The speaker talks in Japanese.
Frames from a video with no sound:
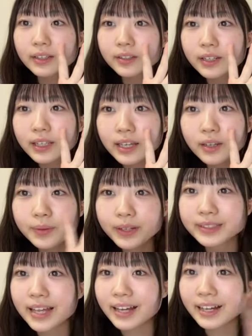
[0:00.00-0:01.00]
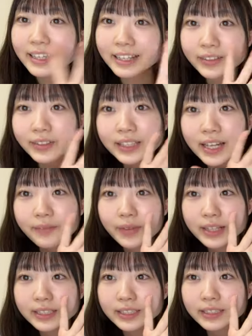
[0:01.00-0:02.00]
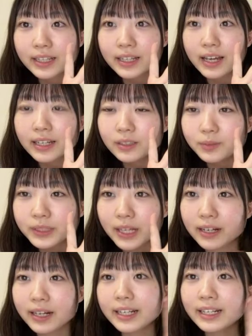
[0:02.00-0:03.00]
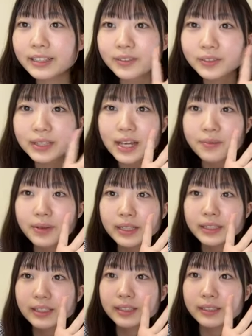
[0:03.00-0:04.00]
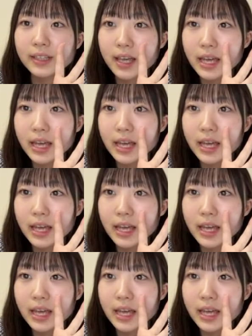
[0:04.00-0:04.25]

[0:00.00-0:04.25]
くるないのべこさんありがとうございますアトムさんありがとうございます